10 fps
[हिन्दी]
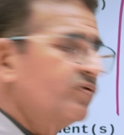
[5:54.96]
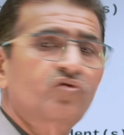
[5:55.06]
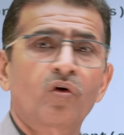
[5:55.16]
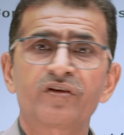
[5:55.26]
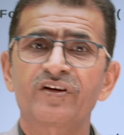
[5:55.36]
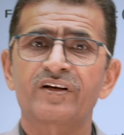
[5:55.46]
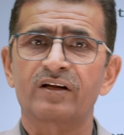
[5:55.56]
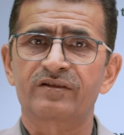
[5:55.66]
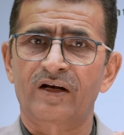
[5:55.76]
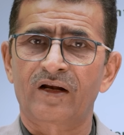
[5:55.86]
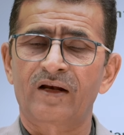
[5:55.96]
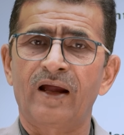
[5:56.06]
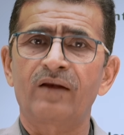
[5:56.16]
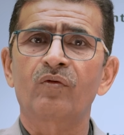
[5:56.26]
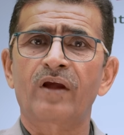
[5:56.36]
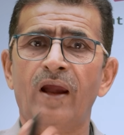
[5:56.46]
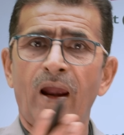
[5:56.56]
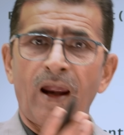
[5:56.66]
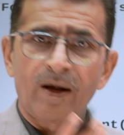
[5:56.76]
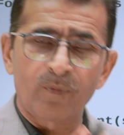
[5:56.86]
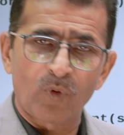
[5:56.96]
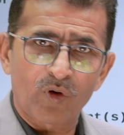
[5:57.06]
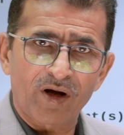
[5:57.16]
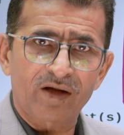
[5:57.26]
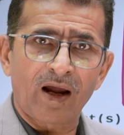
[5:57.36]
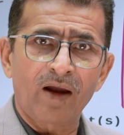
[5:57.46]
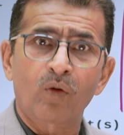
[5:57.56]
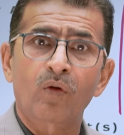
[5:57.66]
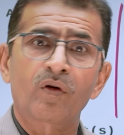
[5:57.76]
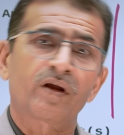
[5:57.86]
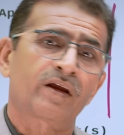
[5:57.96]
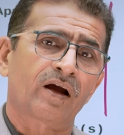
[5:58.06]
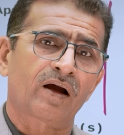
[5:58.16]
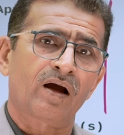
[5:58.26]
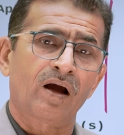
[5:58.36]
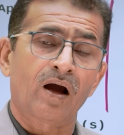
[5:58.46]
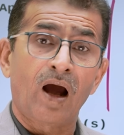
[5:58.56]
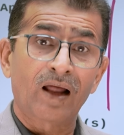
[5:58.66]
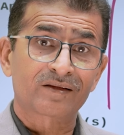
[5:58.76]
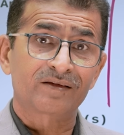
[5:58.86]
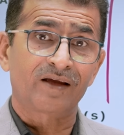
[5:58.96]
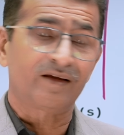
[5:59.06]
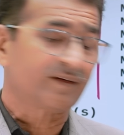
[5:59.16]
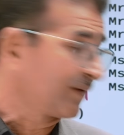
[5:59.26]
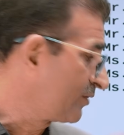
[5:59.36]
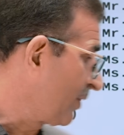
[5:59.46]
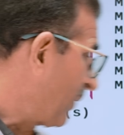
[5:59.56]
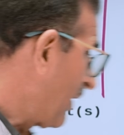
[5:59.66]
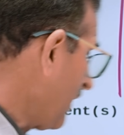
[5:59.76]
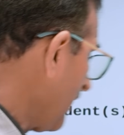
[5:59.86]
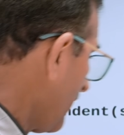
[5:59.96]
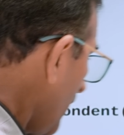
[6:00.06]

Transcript: सोलिसिटर जनरल यानी उनके एडवोकेट आए उन्होंने क्या कहा आते ही सबसे पहले